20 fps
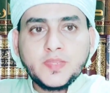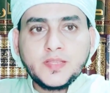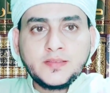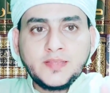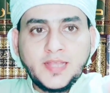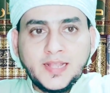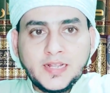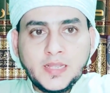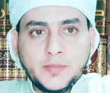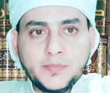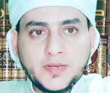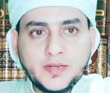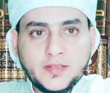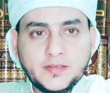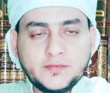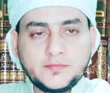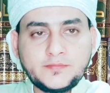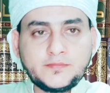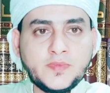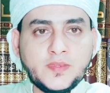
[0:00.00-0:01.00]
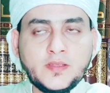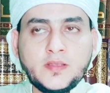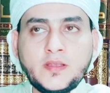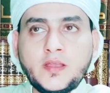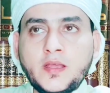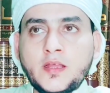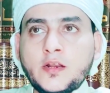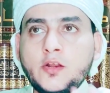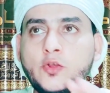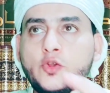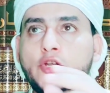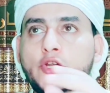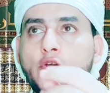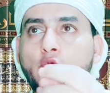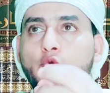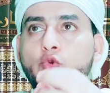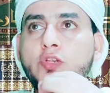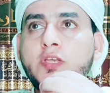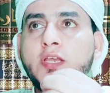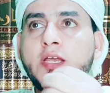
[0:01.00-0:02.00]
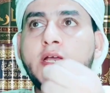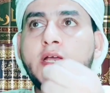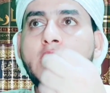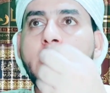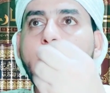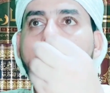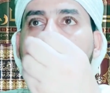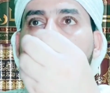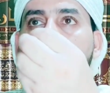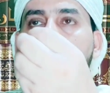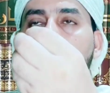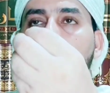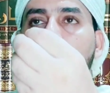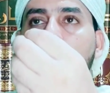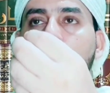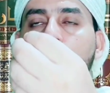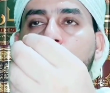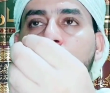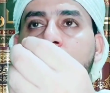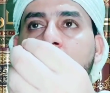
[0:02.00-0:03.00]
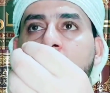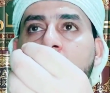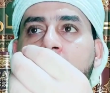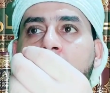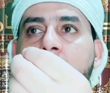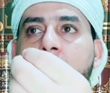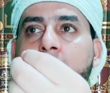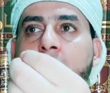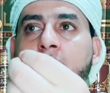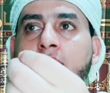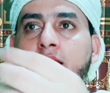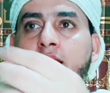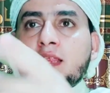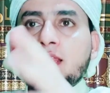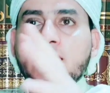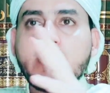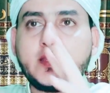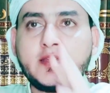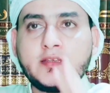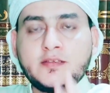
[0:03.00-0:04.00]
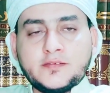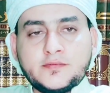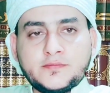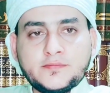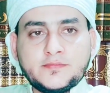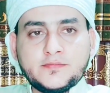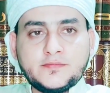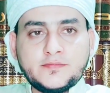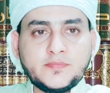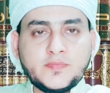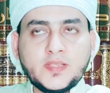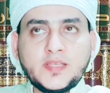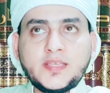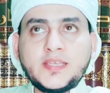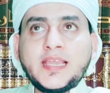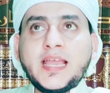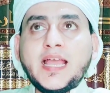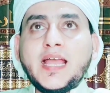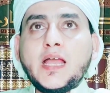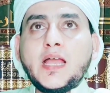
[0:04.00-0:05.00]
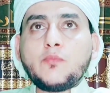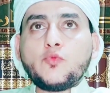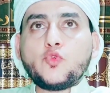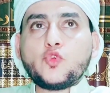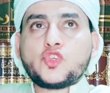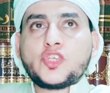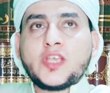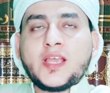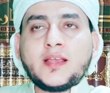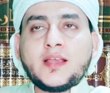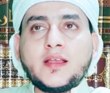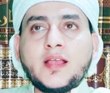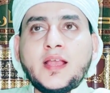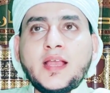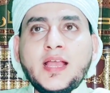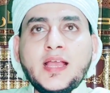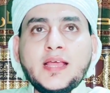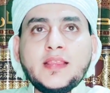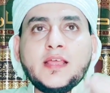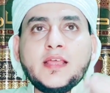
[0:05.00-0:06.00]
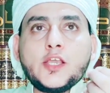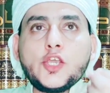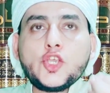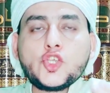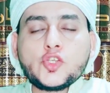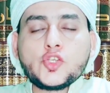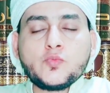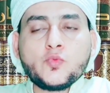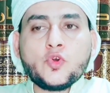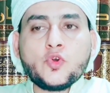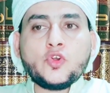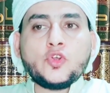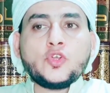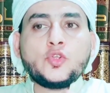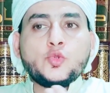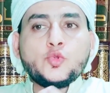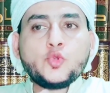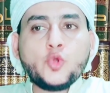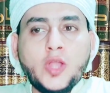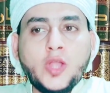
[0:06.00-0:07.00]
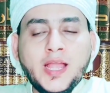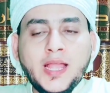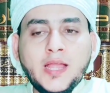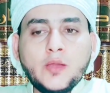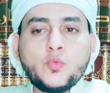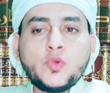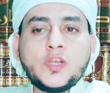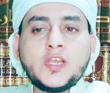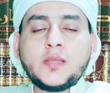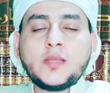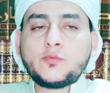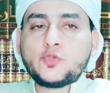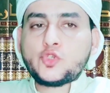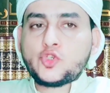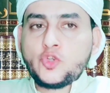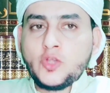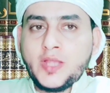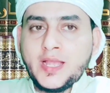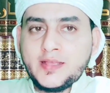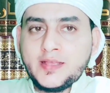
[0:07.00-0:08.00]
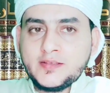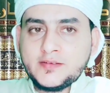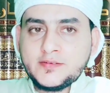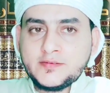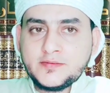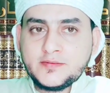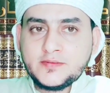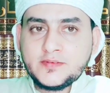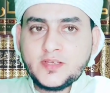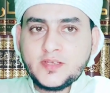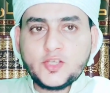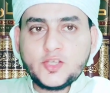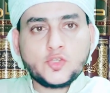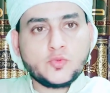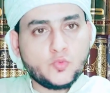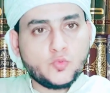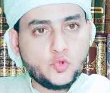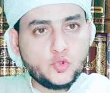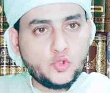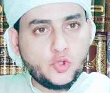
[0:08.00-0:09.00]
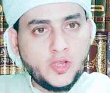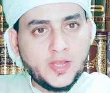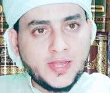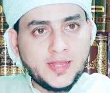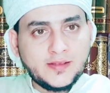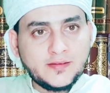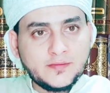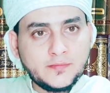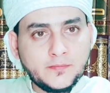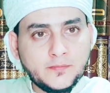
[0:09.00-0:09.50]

دعك منه الرجل يقول يا موسى أغثني يا موسى هذا اسمه دعاء ولا مش دعاء اسمه دعاء